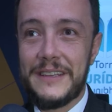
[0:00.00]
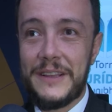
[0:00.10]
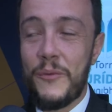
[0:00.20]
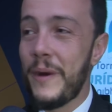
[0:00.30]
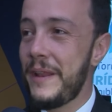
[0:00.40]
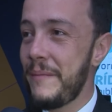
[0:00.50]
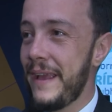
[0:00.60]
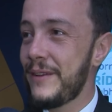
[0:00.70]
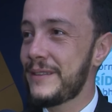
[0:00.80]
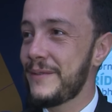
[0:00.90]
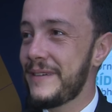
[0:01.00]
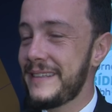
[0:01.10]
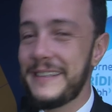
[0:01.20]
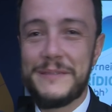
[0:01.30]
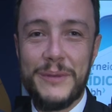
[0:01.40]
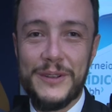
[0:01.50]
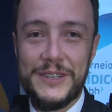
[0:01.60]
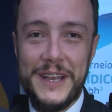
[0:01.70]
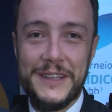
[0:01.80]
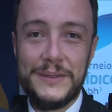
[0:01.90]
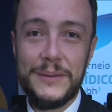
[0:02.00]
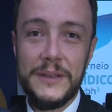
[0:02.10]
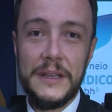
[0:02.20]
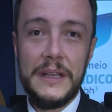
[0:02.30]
Já tem um ano e meio que nós estamos fazendo esse projeto.